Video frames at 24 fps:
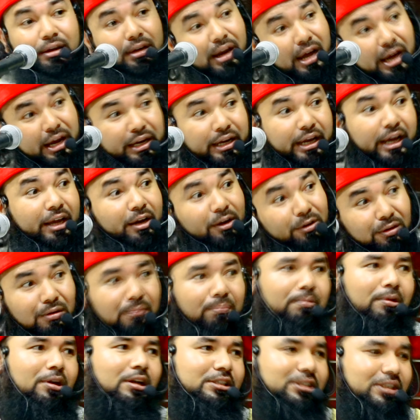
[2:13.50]
নাই এরকম
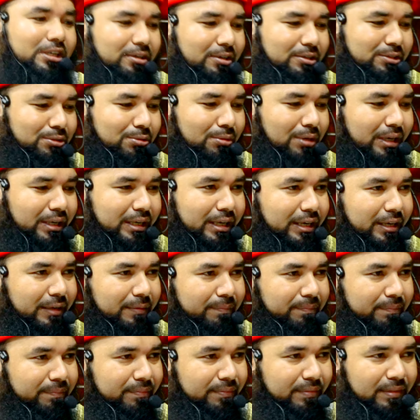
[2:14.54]
বলেছেন
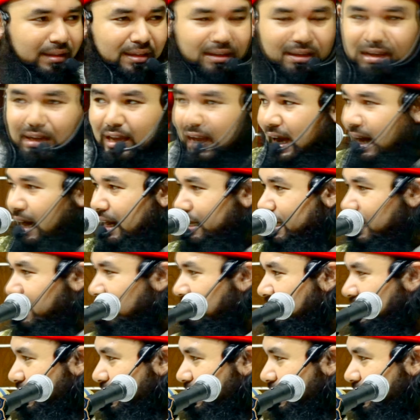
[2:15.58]
আর কেউ